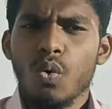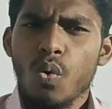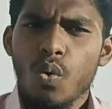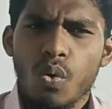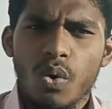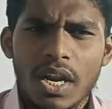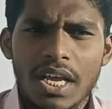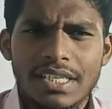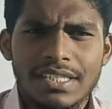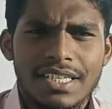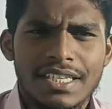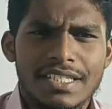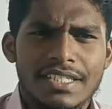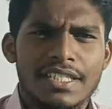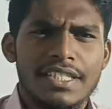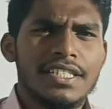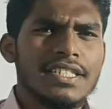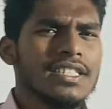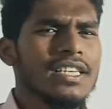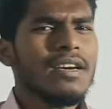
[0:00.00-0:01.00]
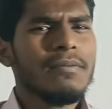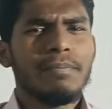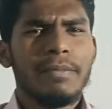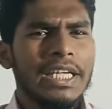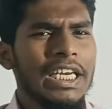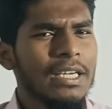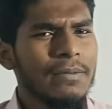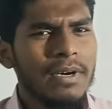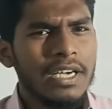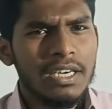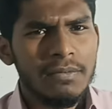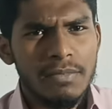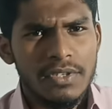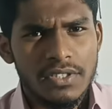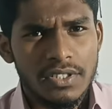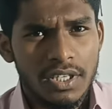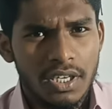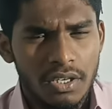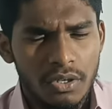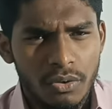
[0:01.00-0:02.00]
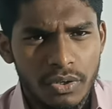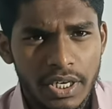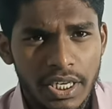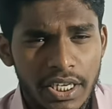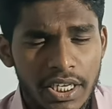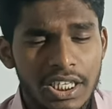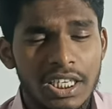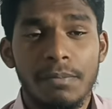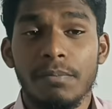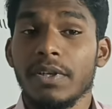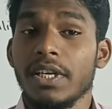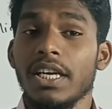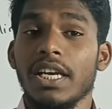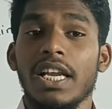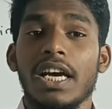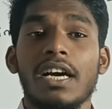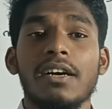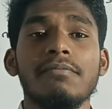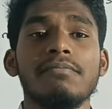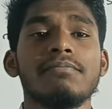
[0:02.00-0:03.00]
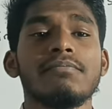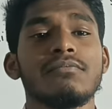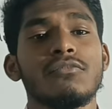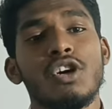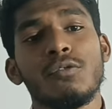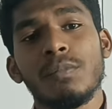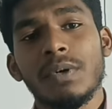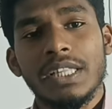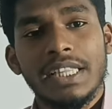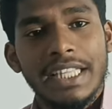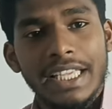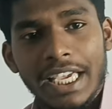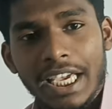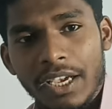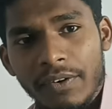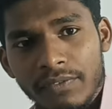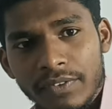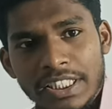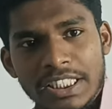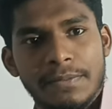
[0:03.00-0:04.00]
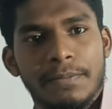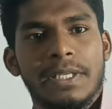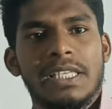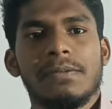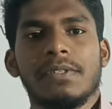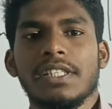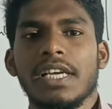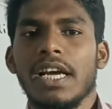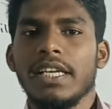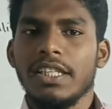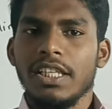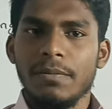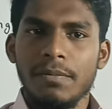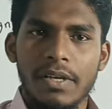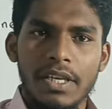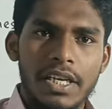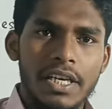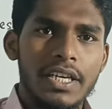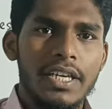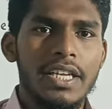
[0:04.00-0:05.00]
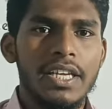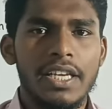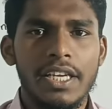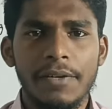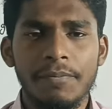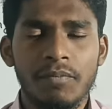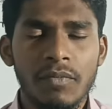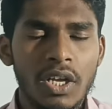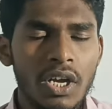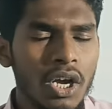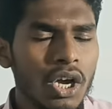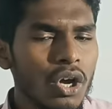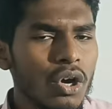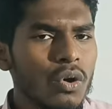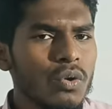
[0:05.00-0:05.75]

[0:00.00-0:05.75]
थोड़ा सा चीज आप मेरे बारे में जान लो ठीक है मेरा नाम मोहम्मद कैफ इससे पहले बताया था मैंने ठीक है